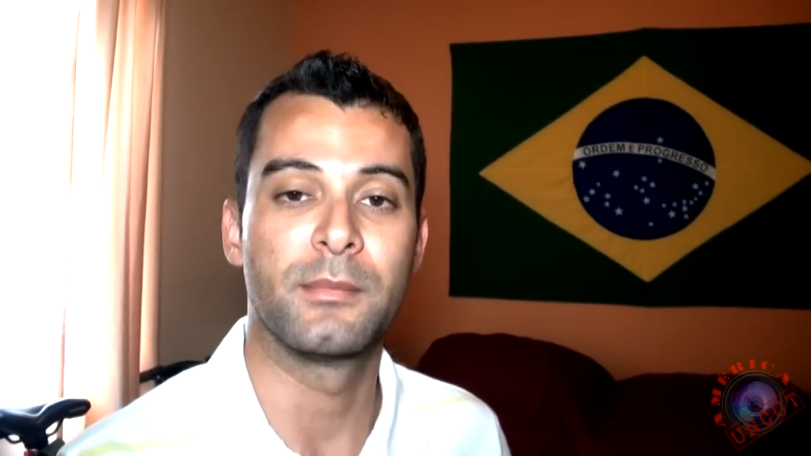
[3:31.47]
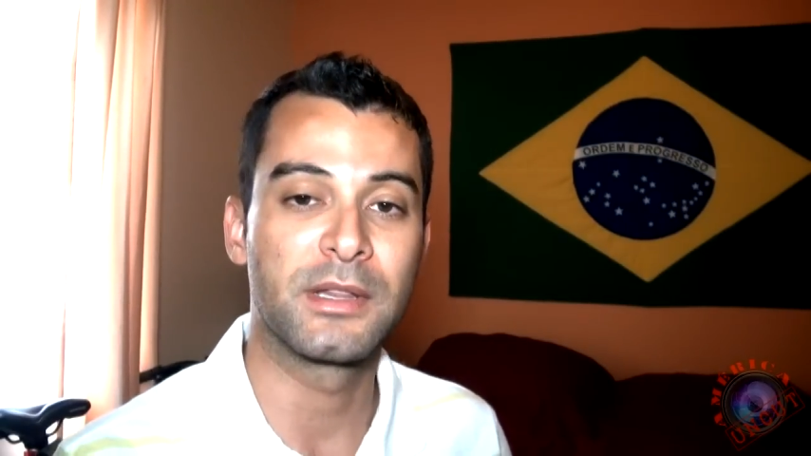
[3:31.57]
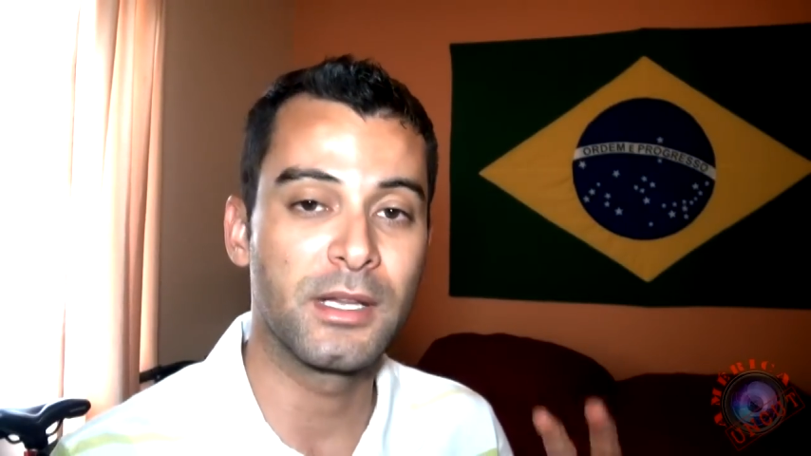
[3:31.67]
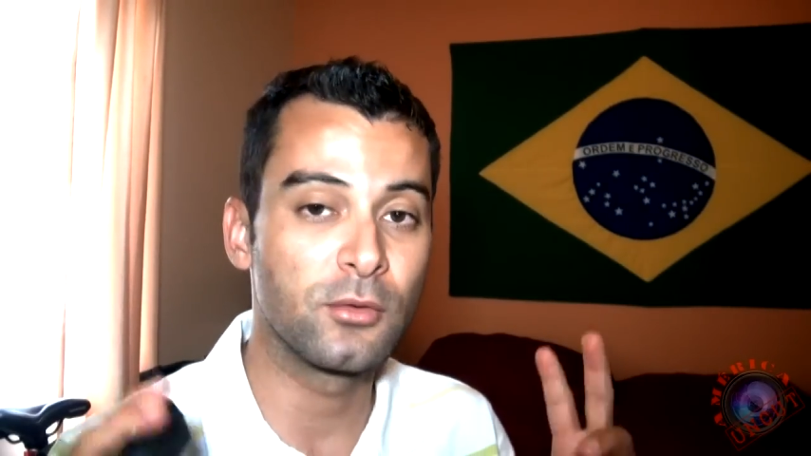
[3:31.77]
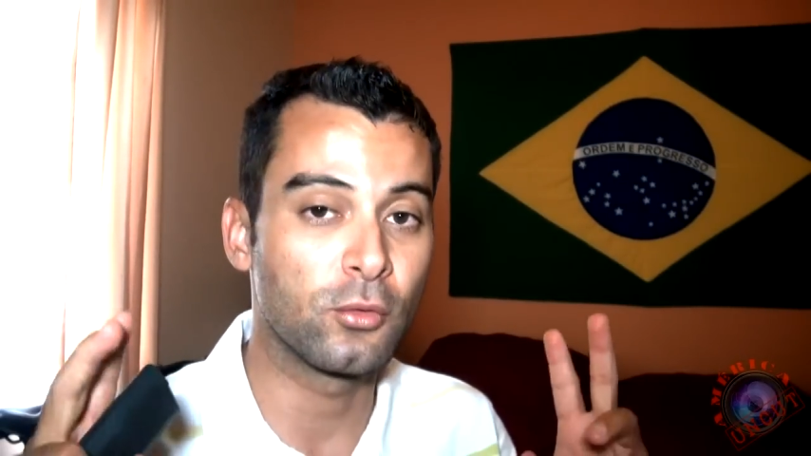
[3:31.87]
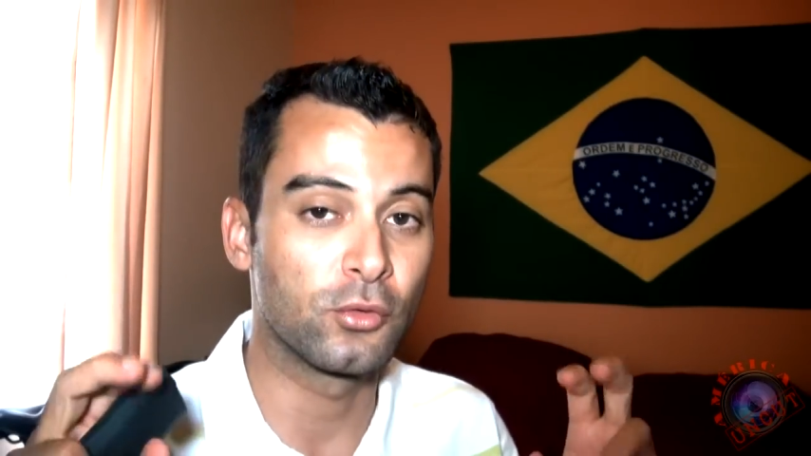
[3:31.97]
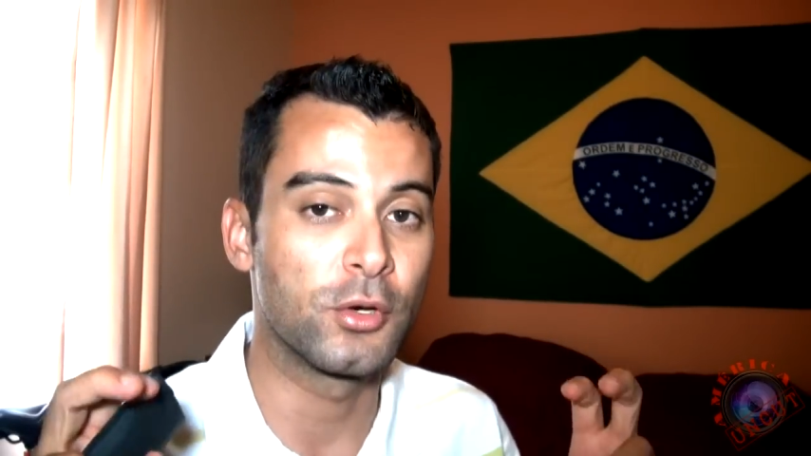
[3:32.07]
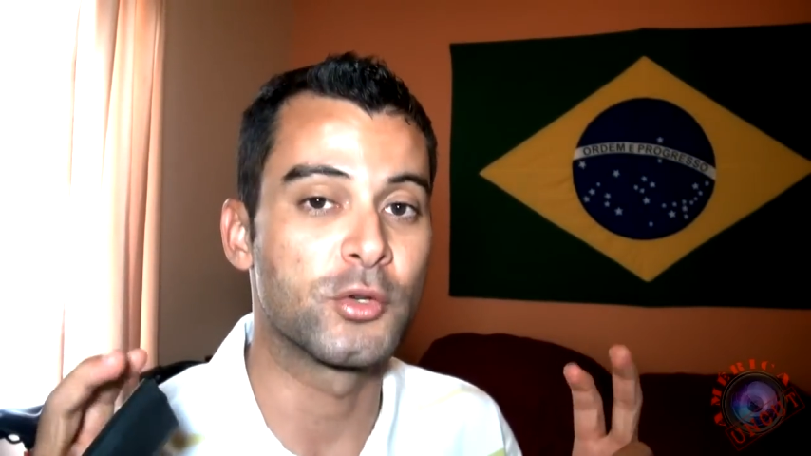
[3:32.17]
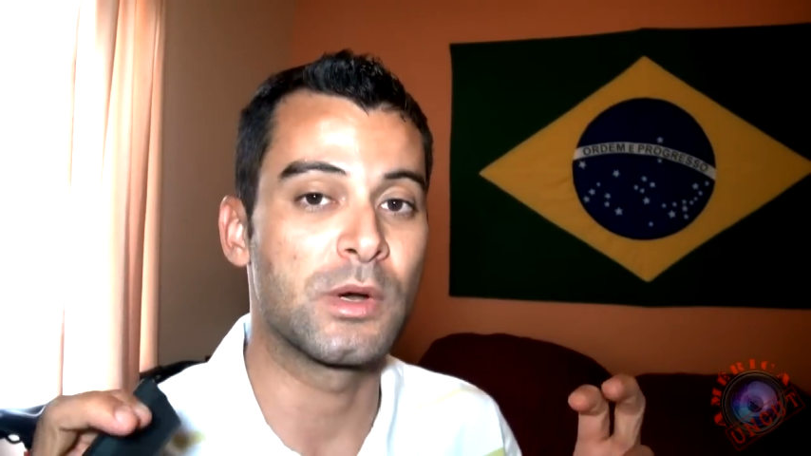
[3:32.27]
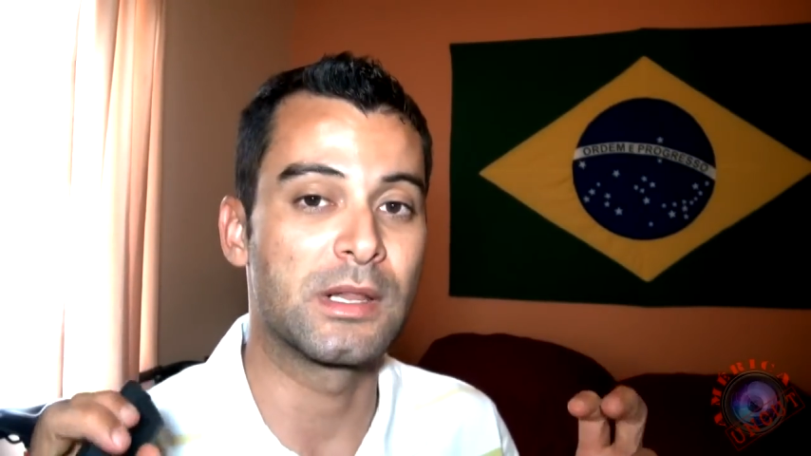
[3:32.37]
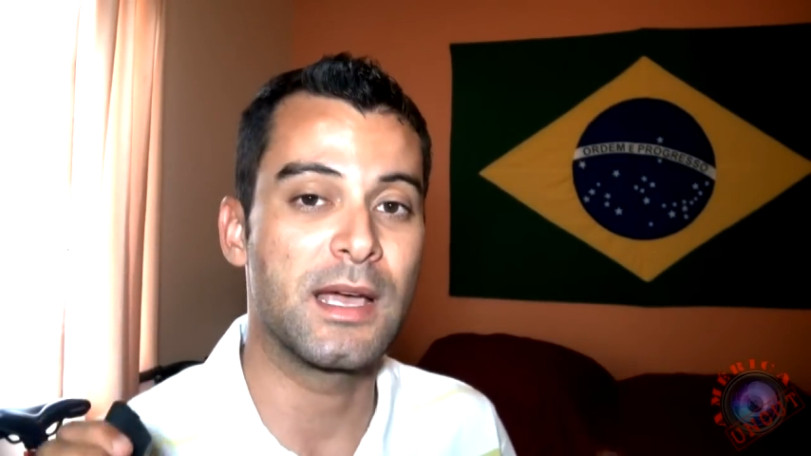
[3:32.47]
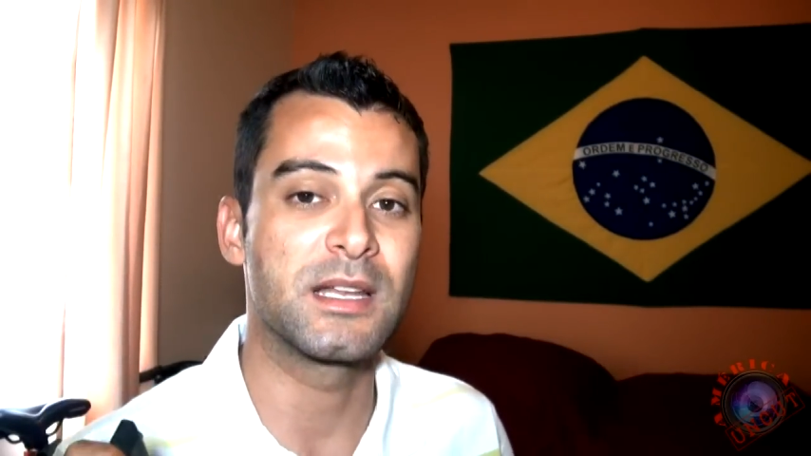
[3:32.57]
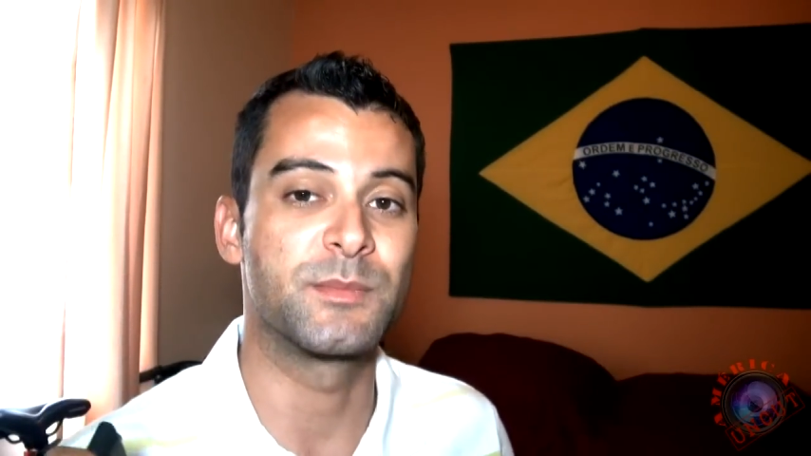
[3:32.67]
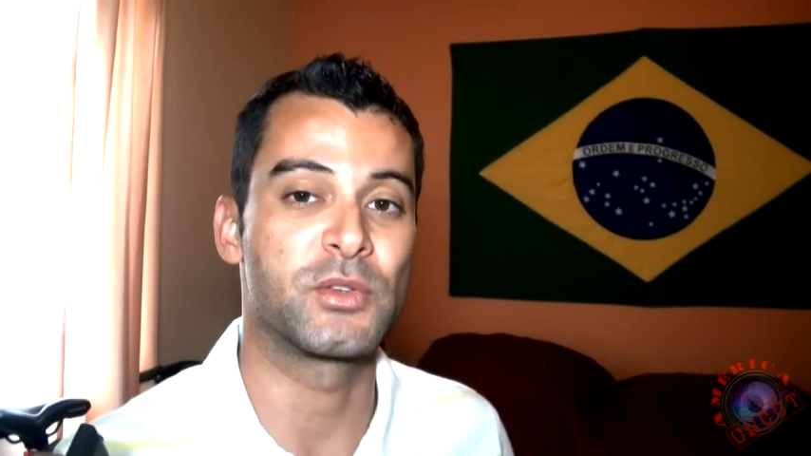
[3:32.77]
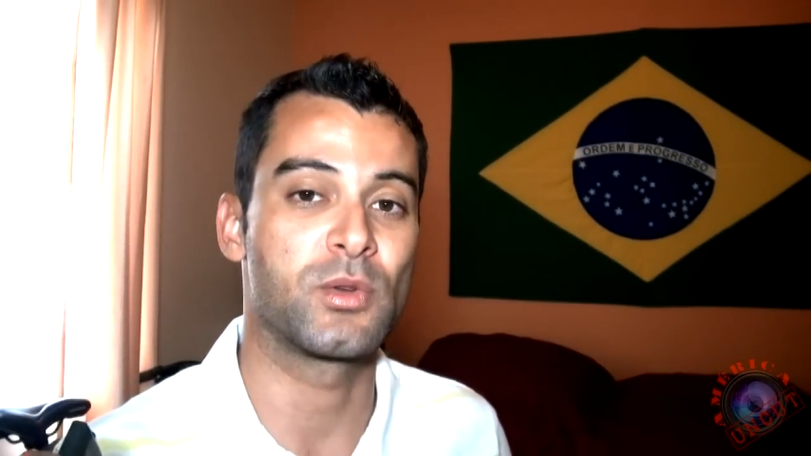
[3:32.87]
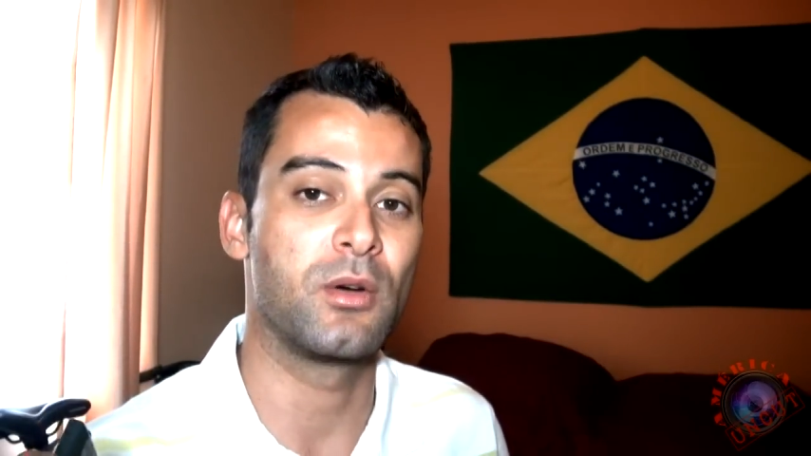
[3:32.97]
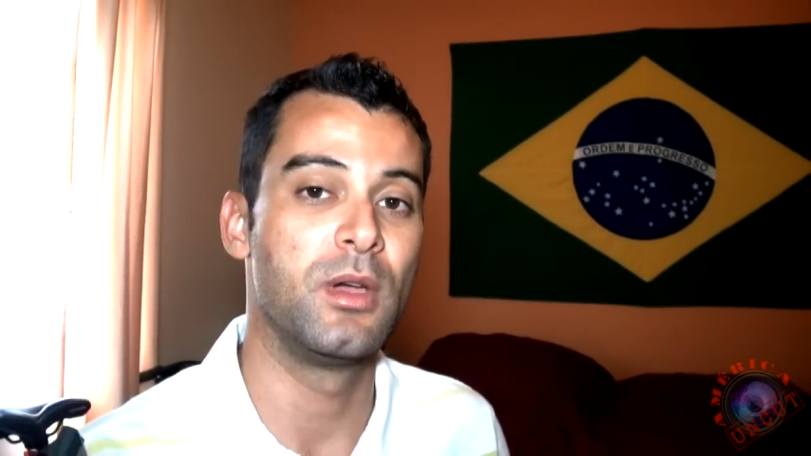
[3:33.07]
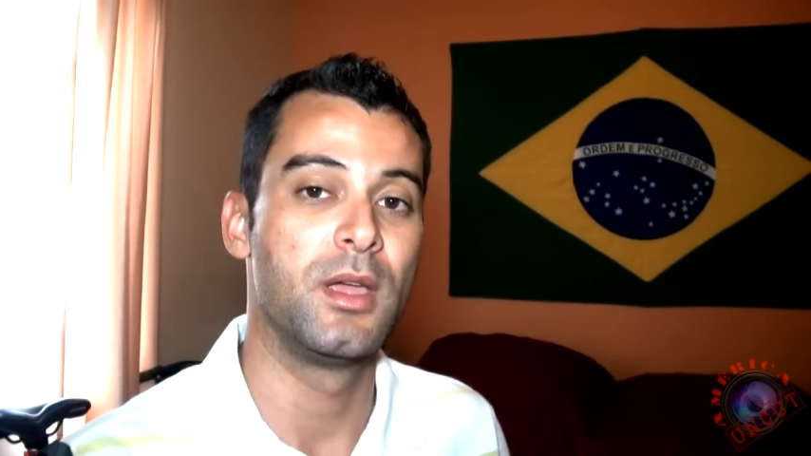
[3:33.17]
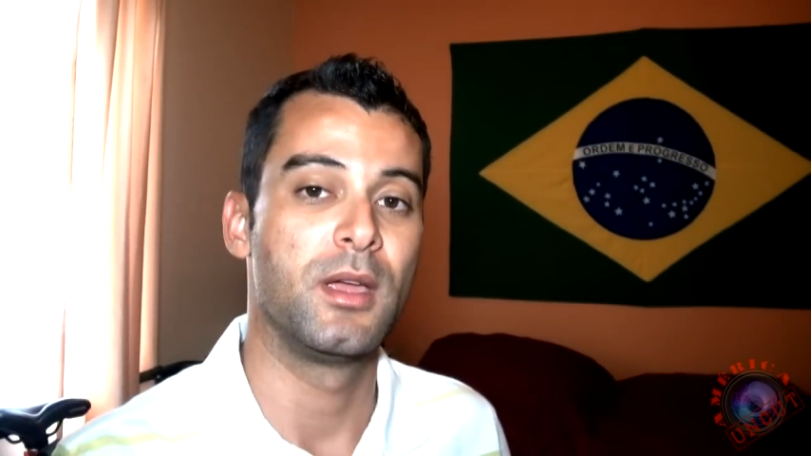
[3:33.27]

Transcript: mantendo o controle de qualidade, pessoal,